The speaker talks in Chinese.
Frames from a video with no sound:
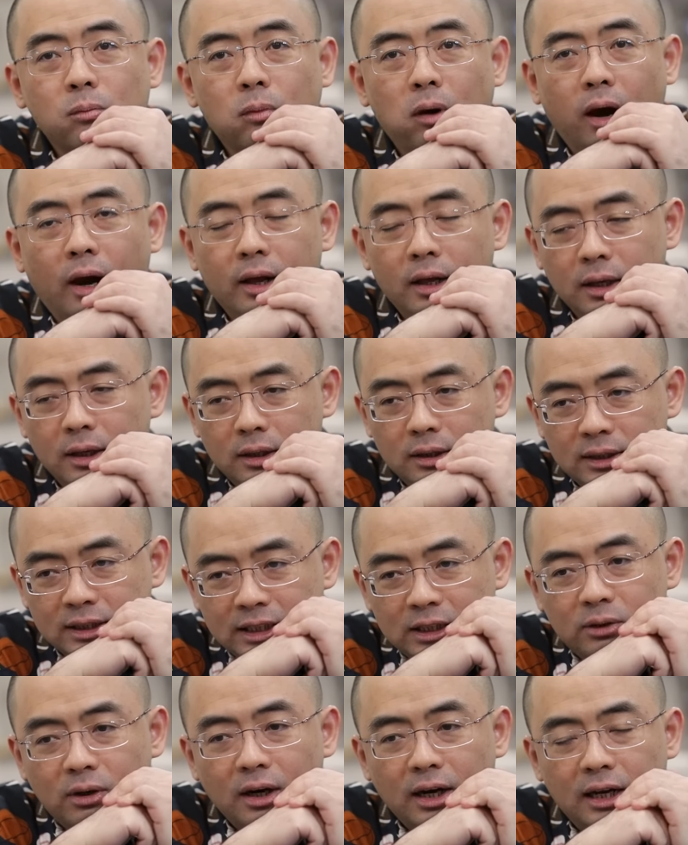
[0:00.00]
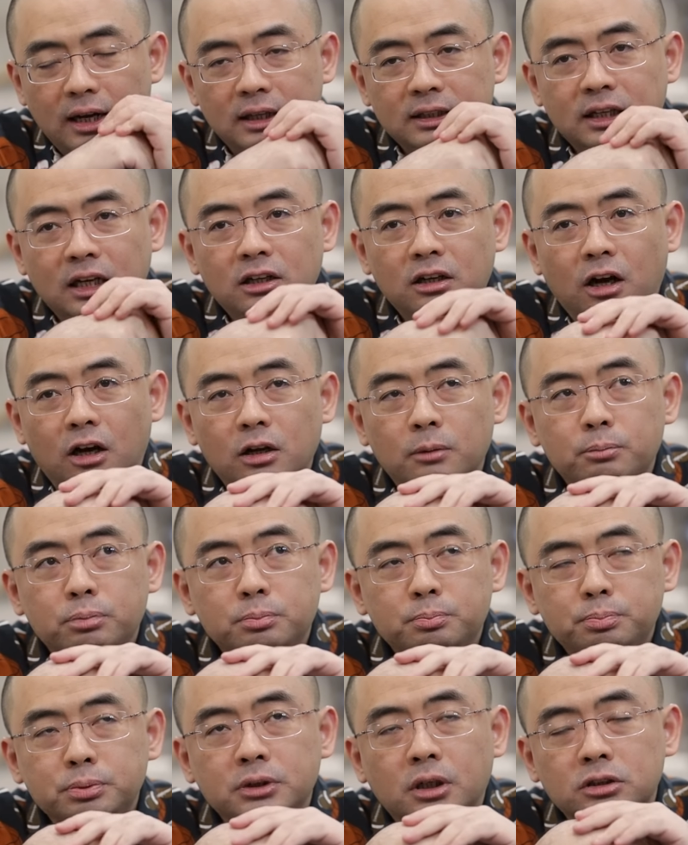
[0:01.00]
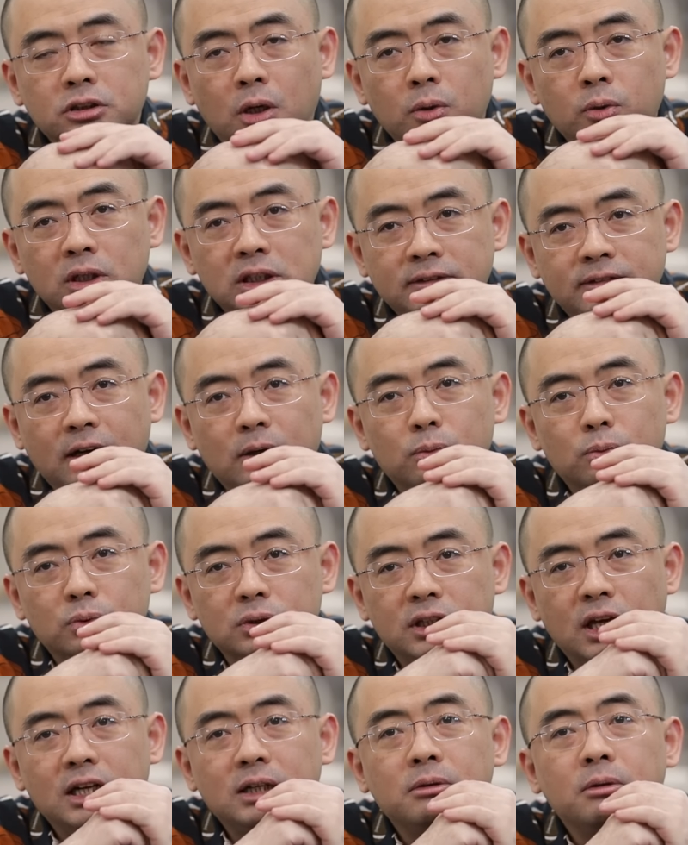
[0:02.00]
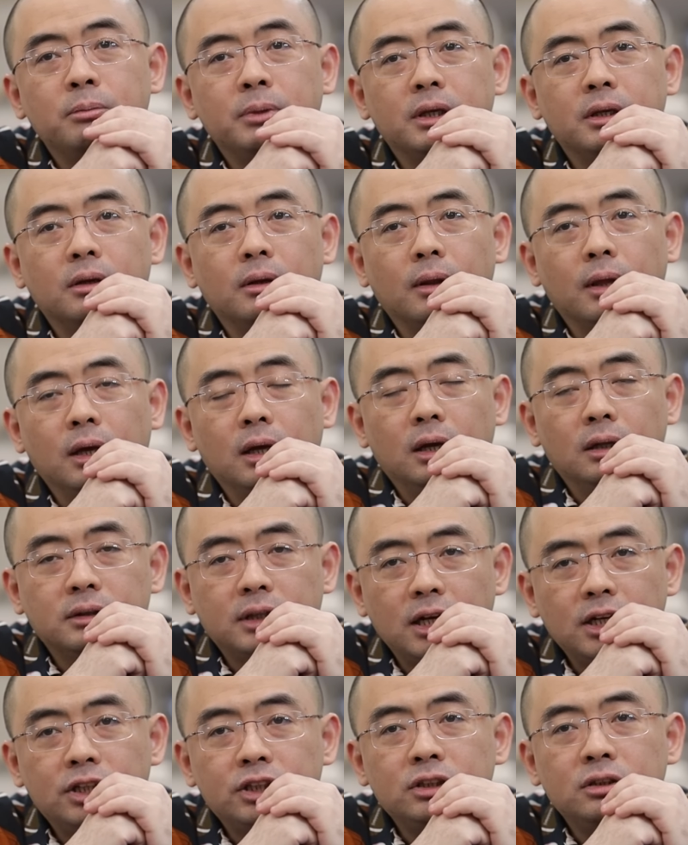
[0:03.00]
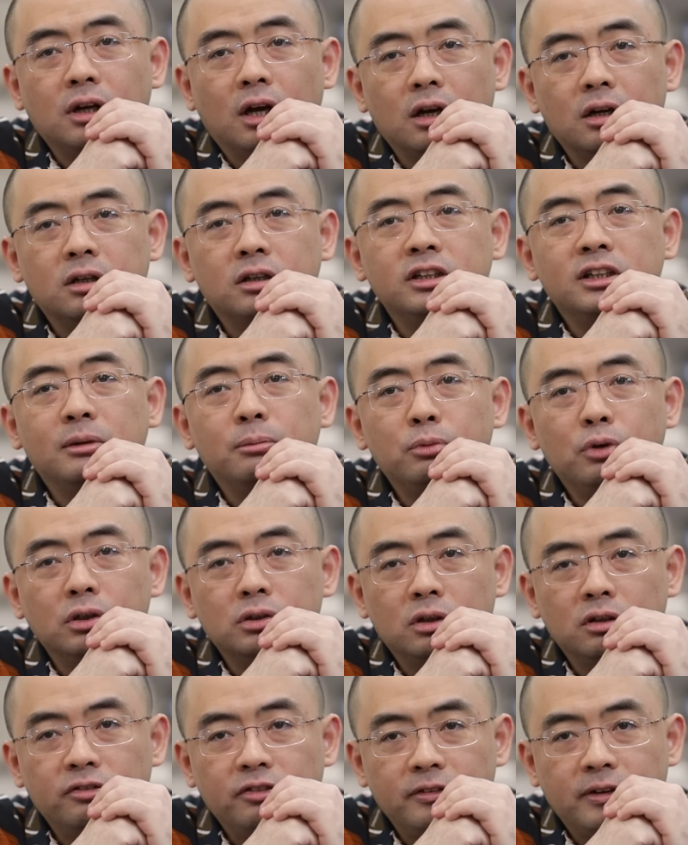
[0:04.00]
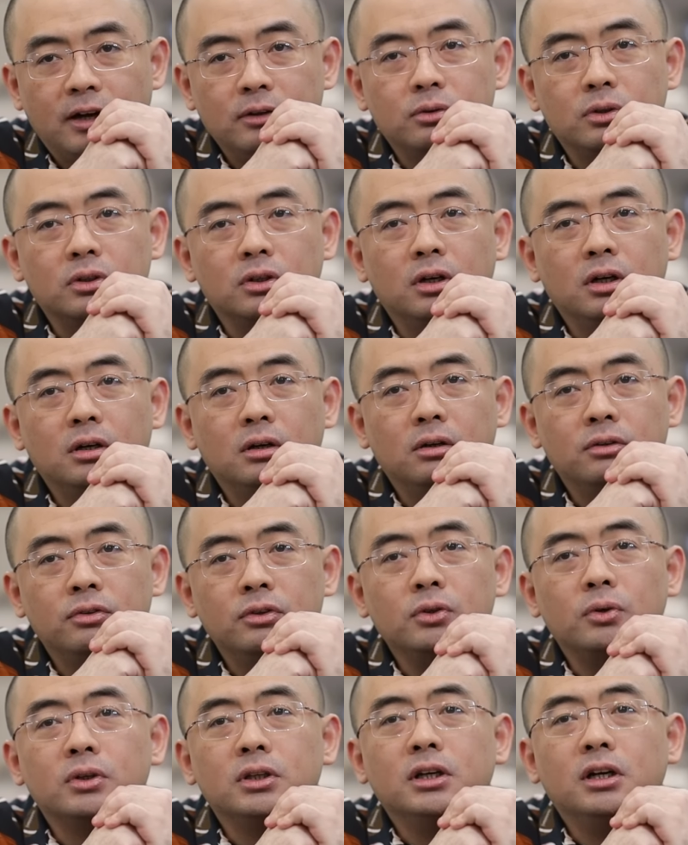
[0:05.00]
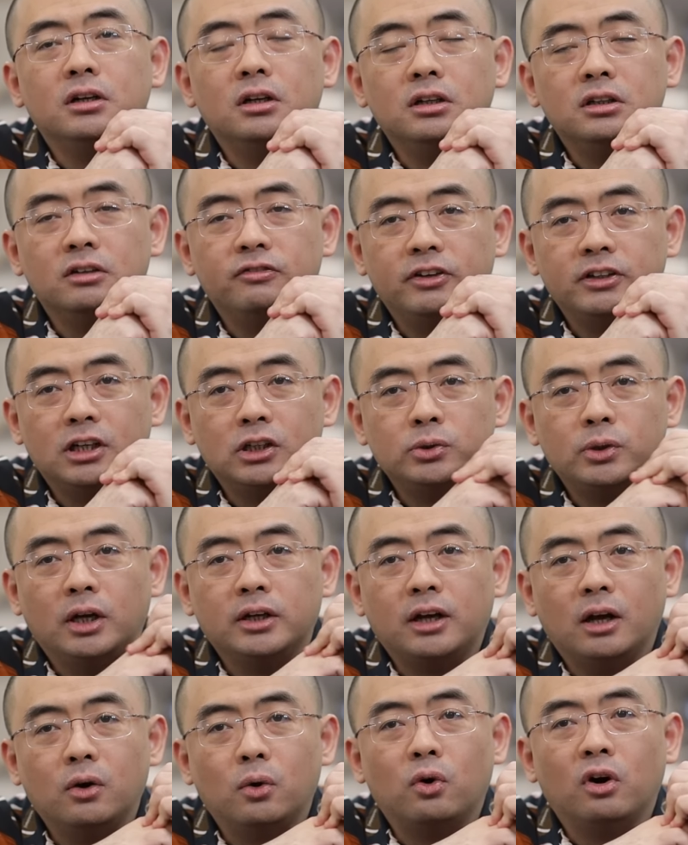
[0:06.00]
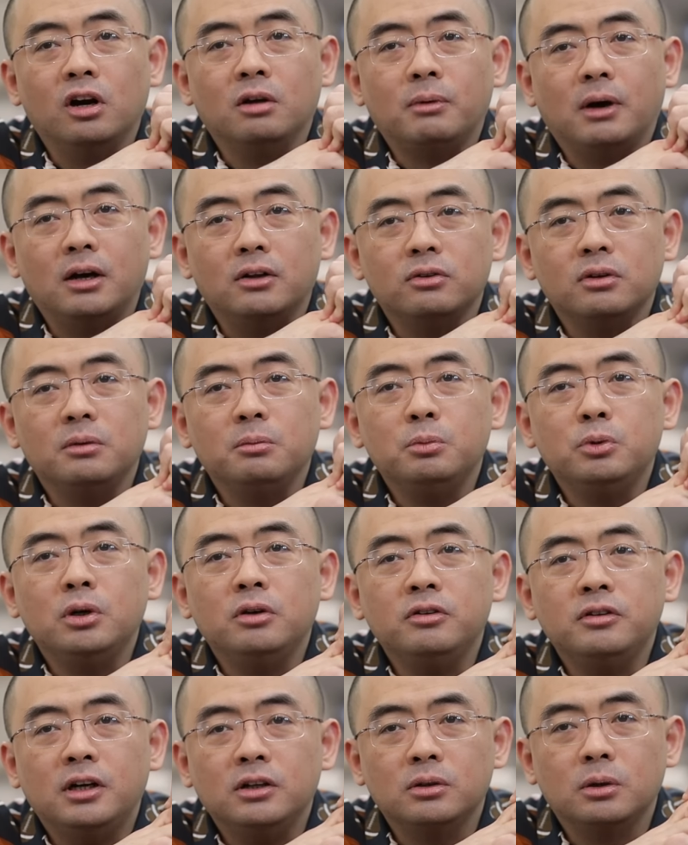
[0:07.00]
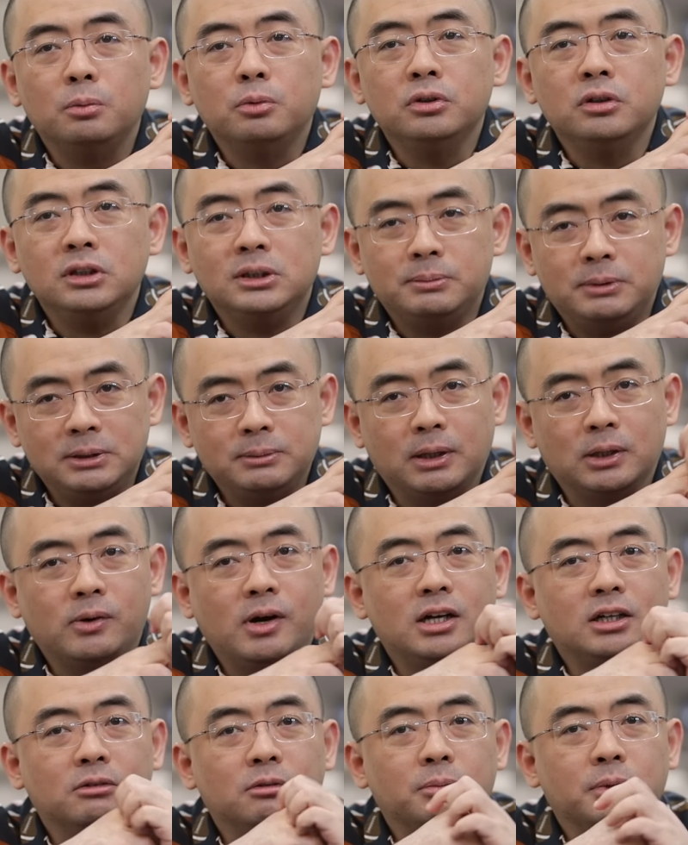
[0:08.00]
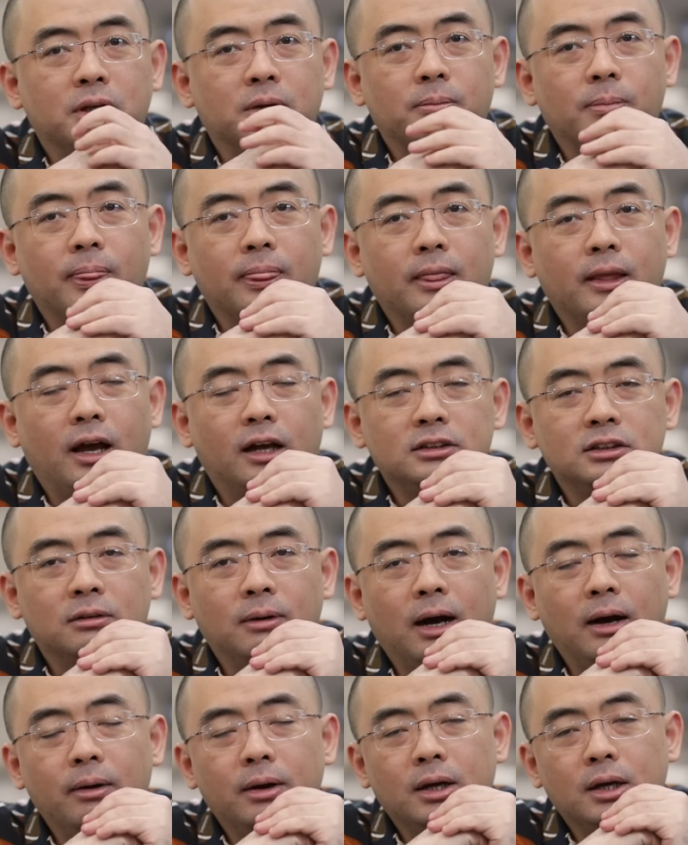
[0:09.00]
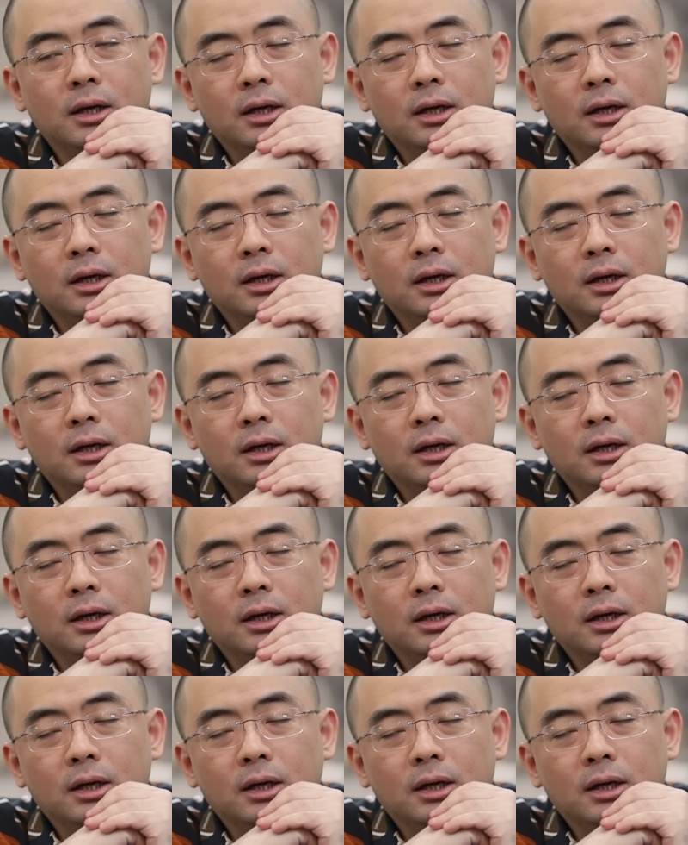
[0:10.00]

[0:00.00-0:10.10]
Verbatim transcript: 啊，理论来讲应该是好像不不能超过一万五千人民币，但是呢，可以没收非法所得。所以有一个人是翻墙出来干活的嘛，所以没收非法所得没收一一百多万人民币，还记得吧？